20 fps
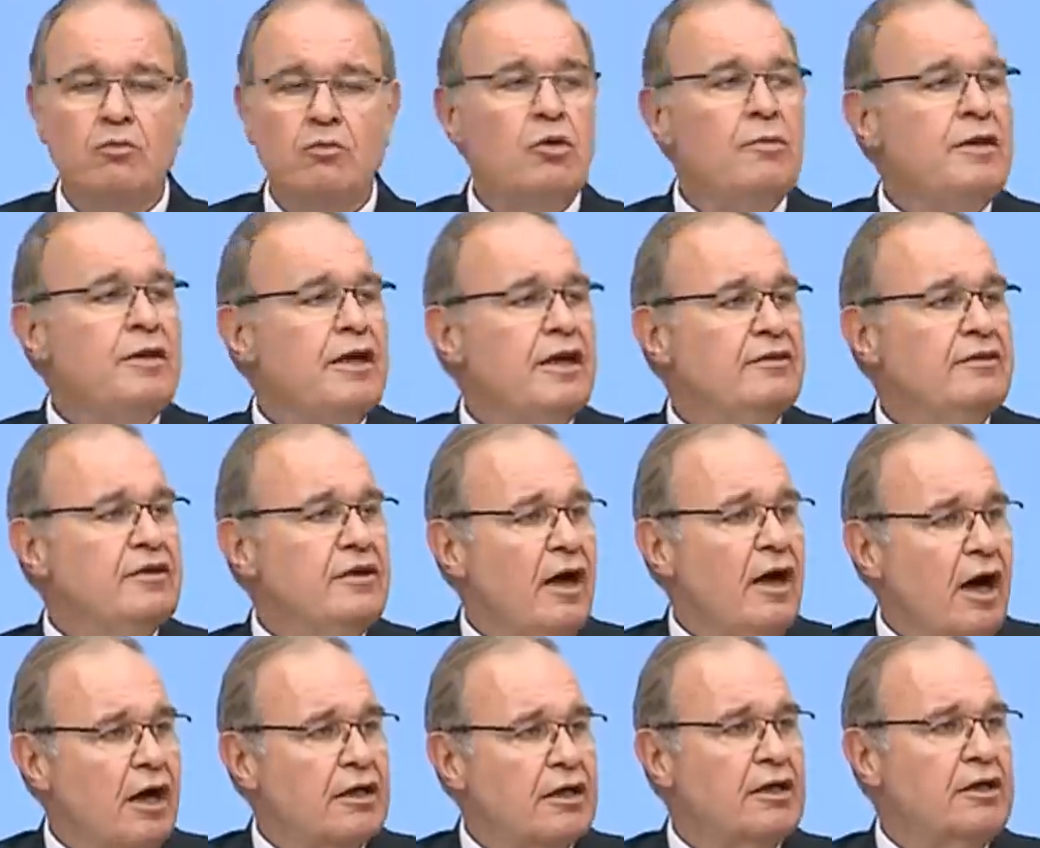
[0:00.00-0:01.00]
Bu milletin
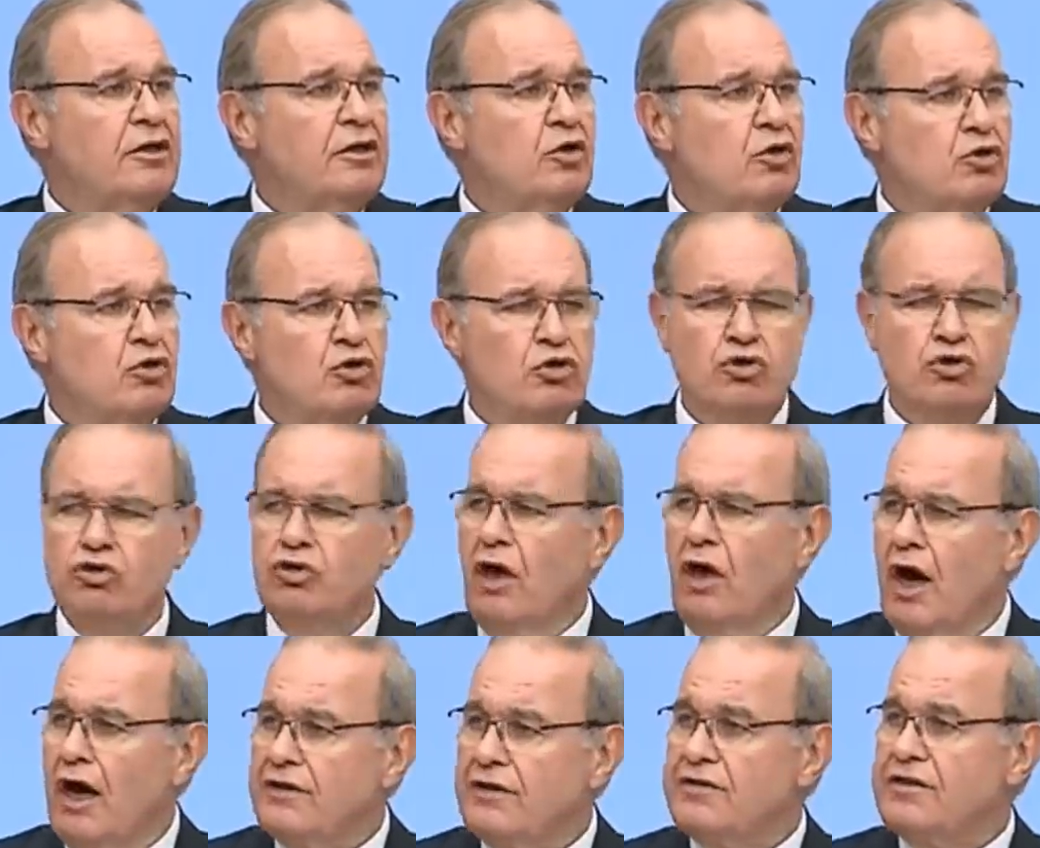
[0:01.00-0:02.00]
hakkını,
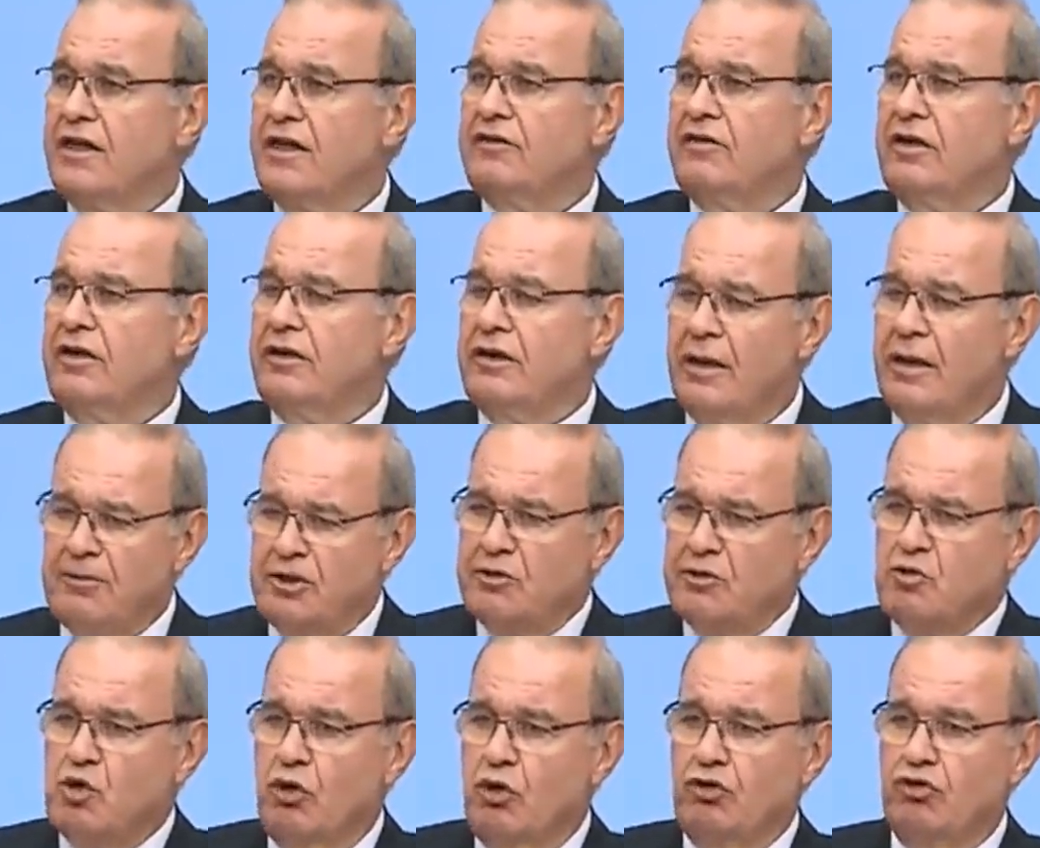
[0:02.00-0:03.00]
hukukunu, haysiyetini ne
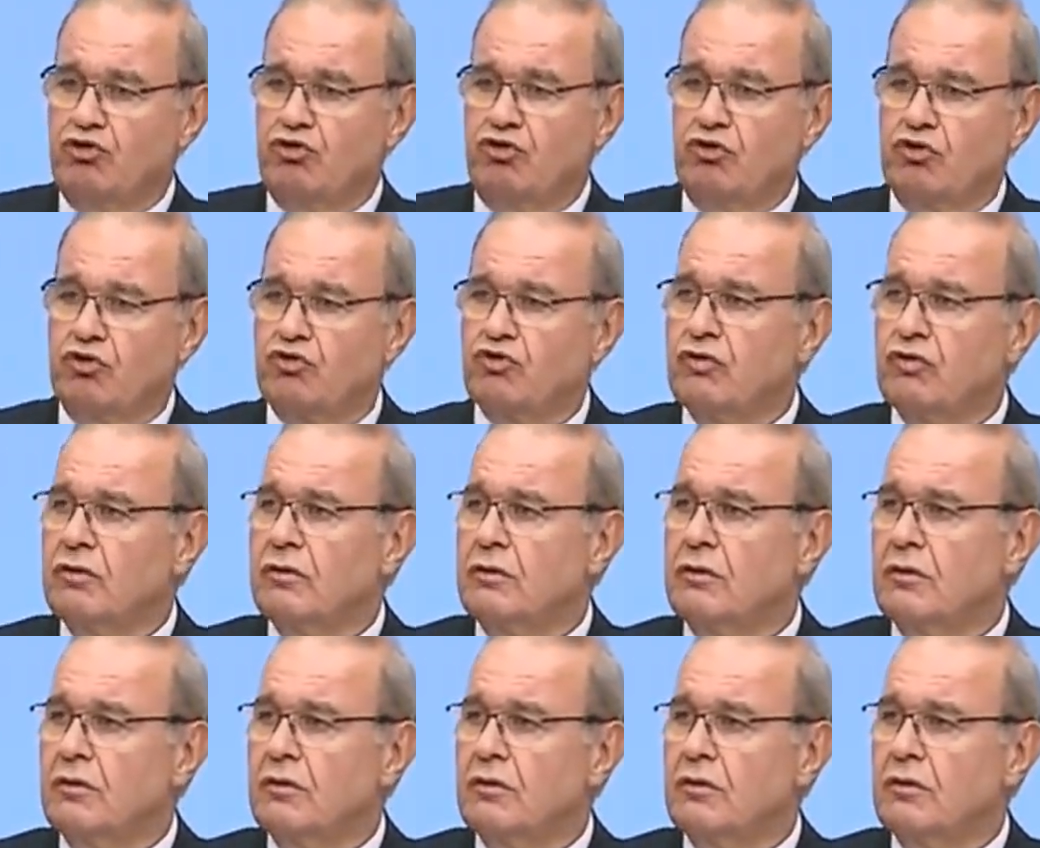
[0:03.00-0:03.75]
biçim koruyorsunuz?